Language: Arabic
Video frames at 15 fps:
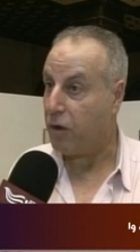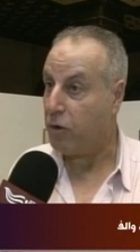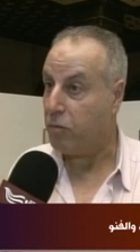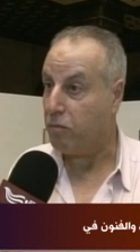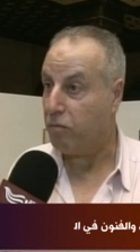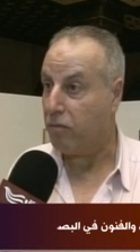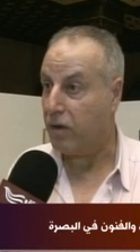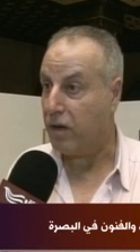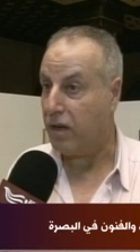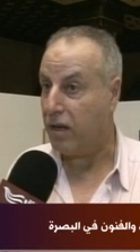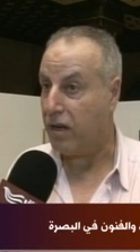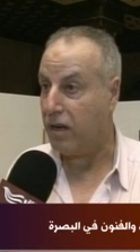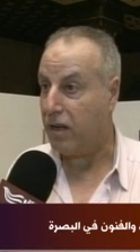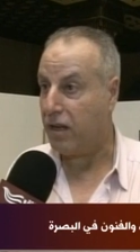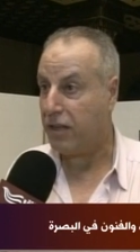ذوي
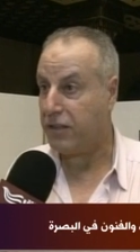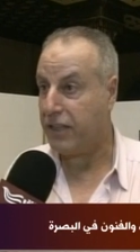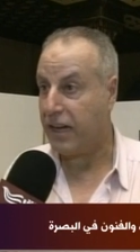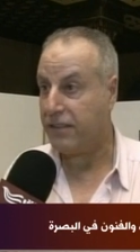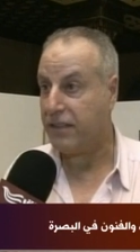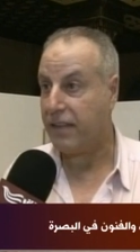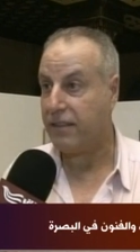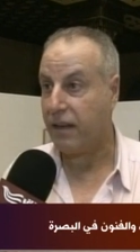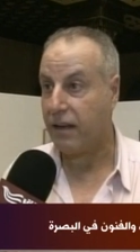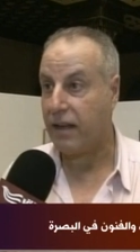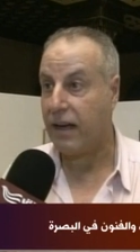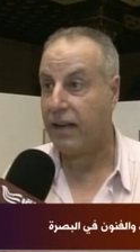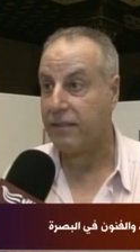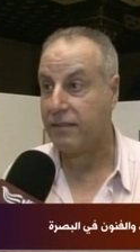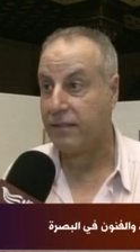الاحتياجات
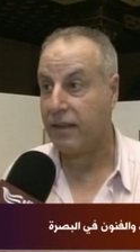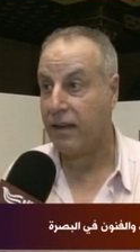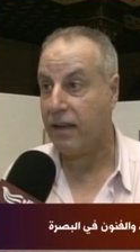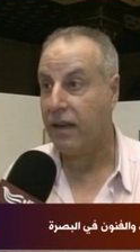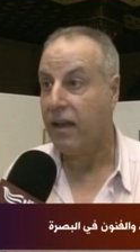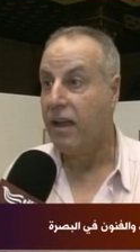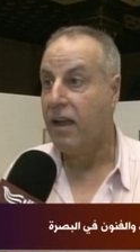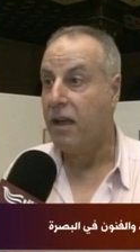الخاصة